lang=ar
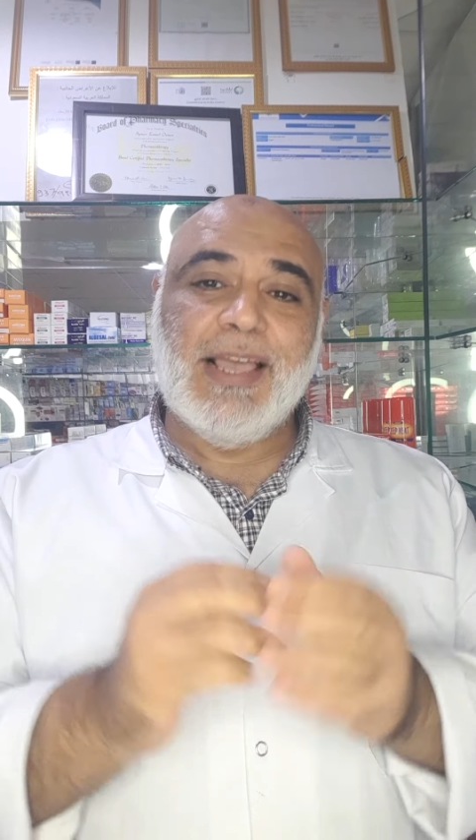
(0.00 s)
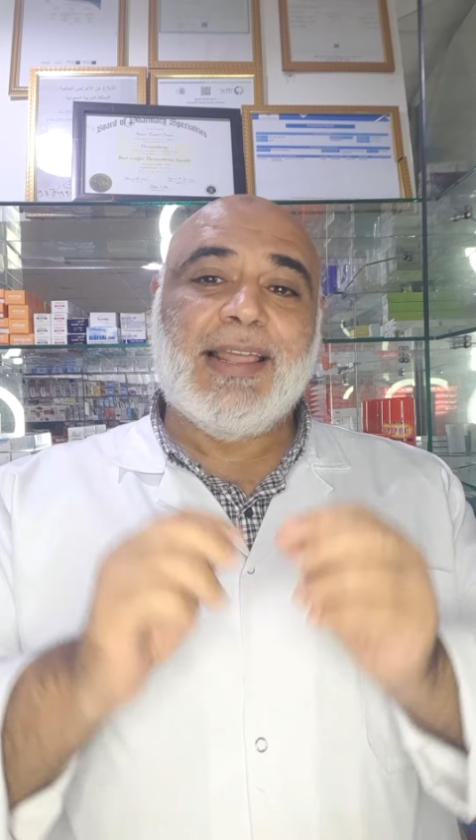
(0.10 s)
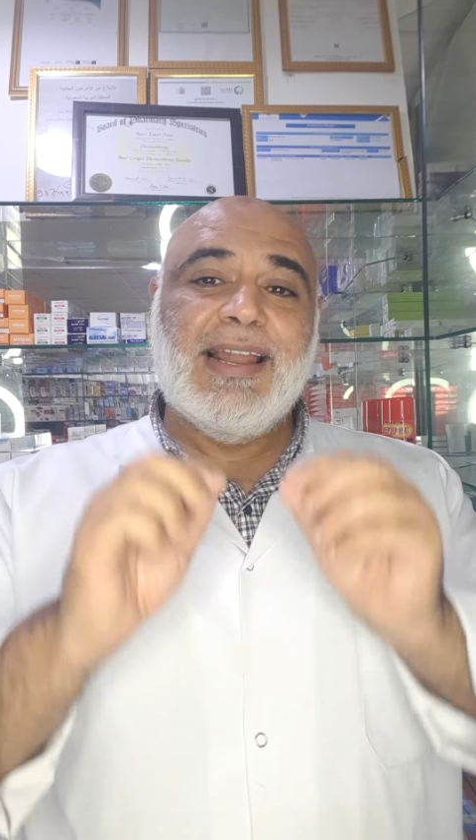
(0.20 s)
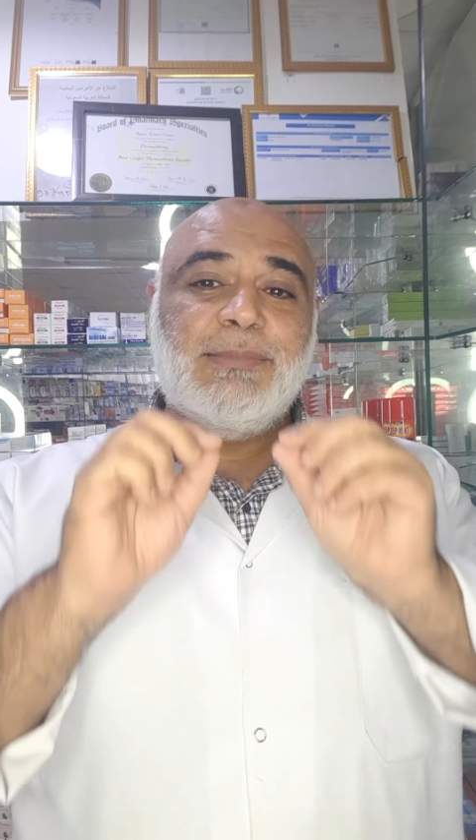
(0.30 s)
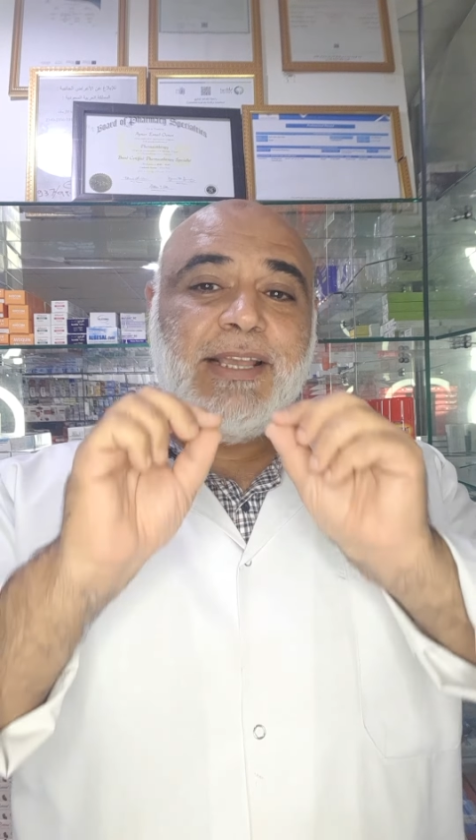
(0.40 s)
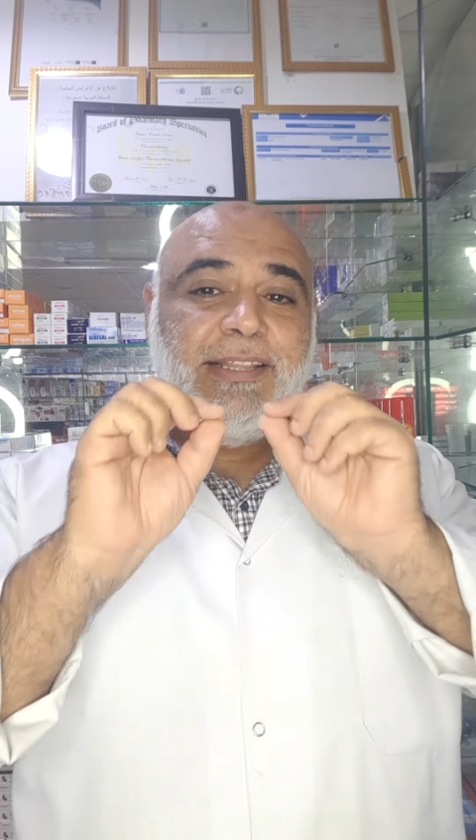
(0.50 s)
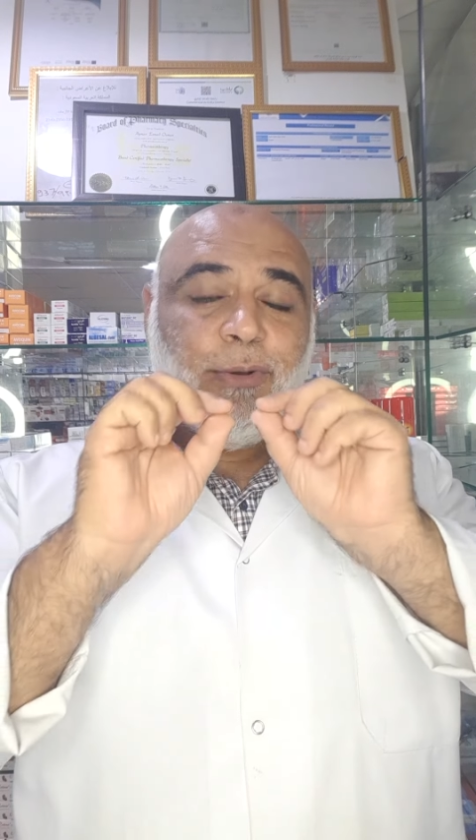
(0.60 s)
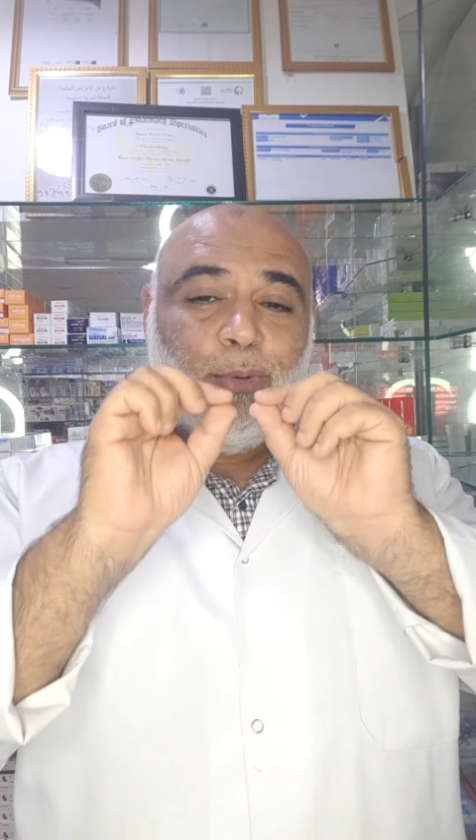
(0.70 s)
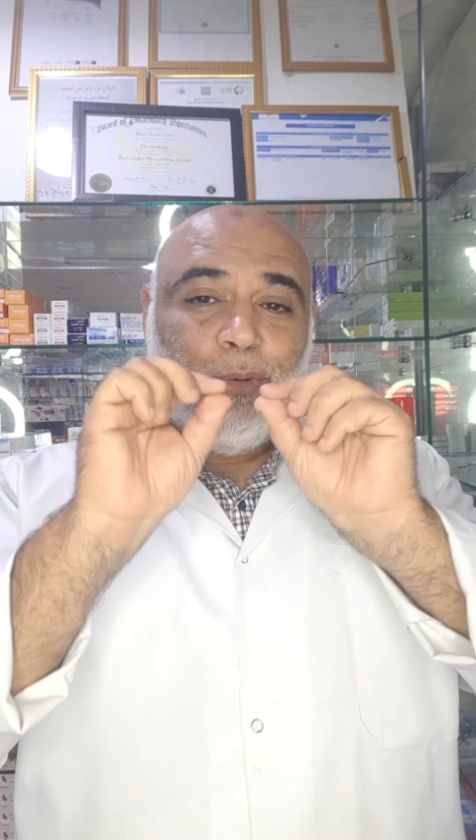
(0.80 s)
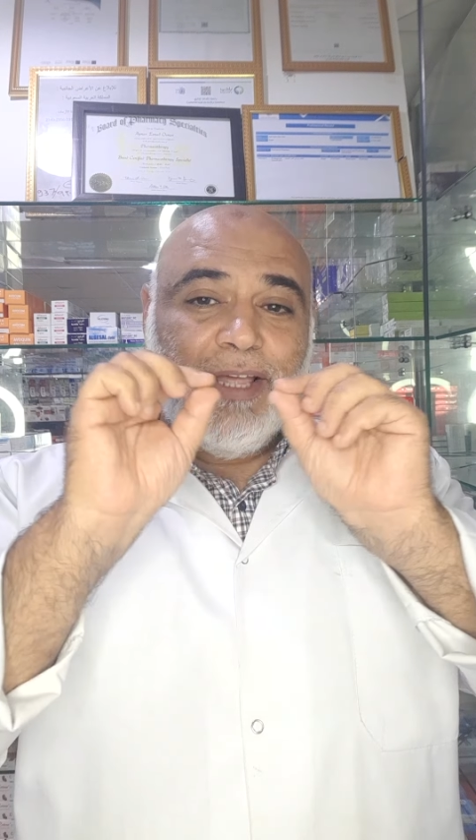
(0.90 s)
الكلام ده كده
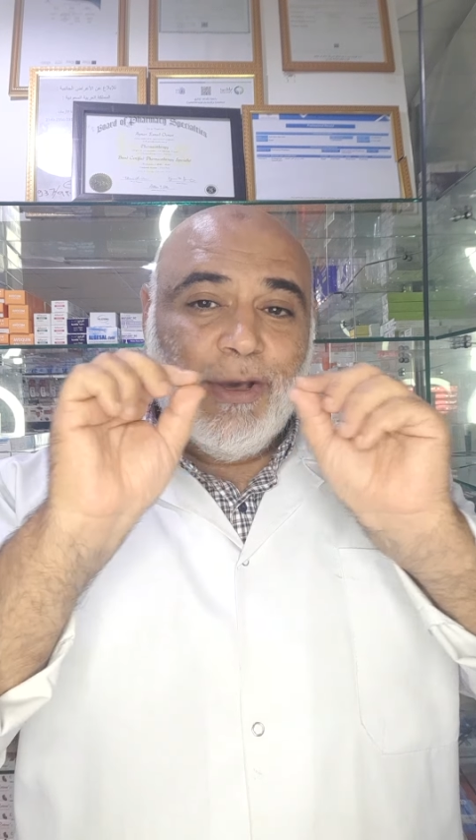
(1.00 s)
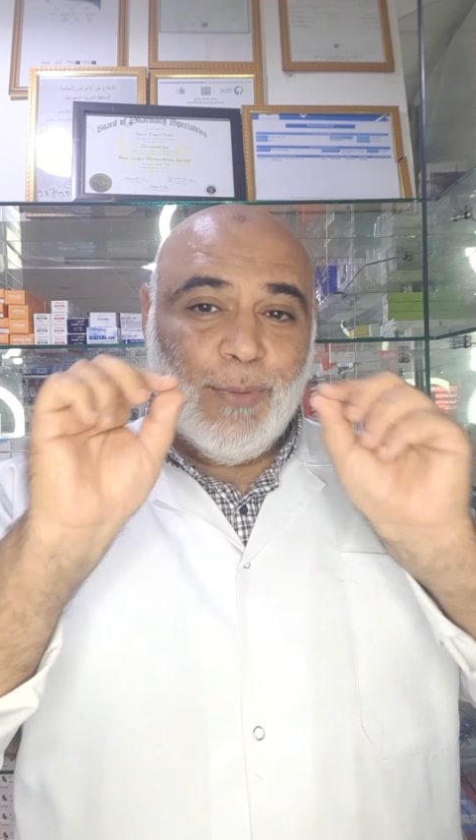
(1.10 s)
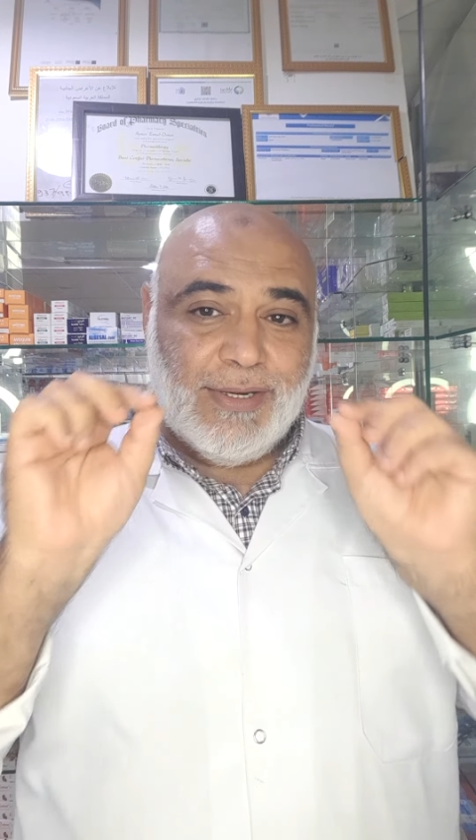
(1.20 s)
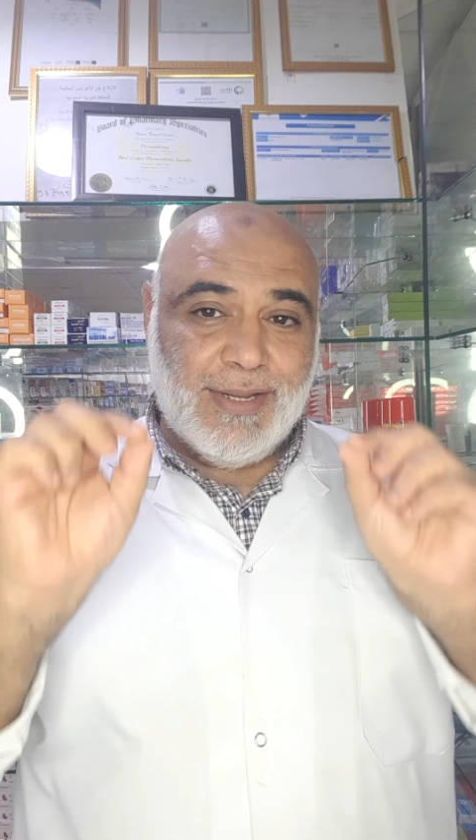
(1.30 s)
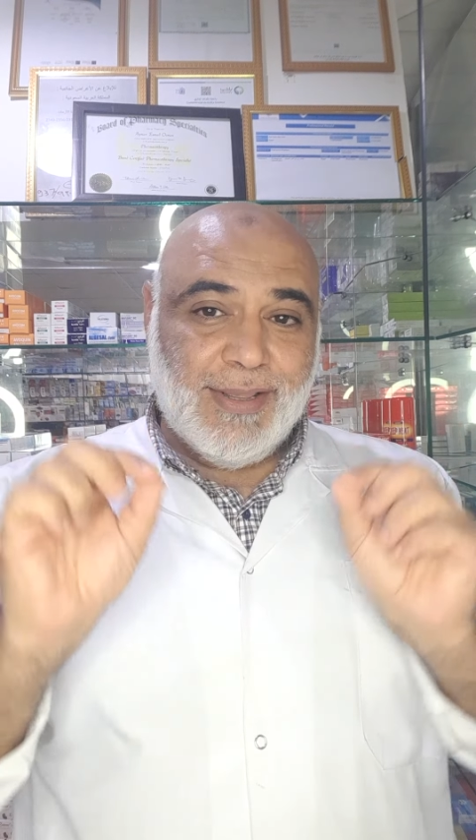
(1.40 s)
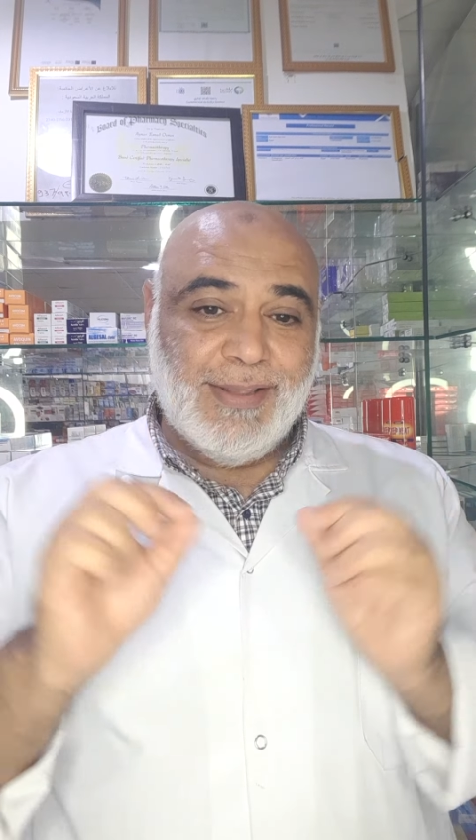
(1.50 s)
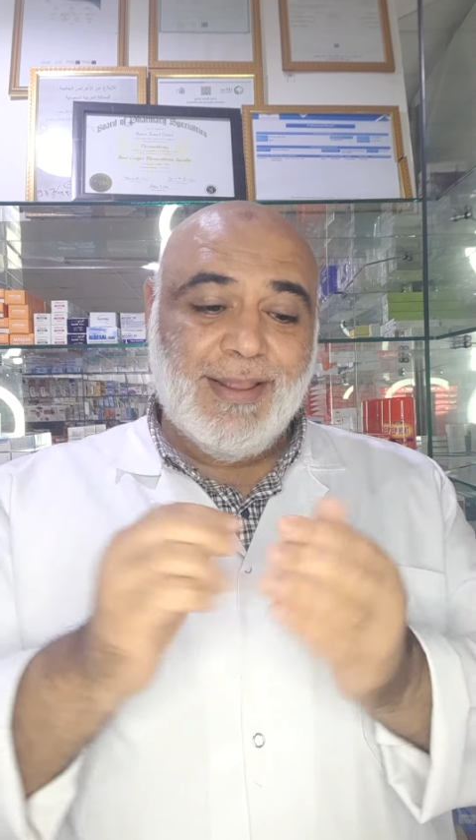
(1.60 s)
كله ليه يا اخوانا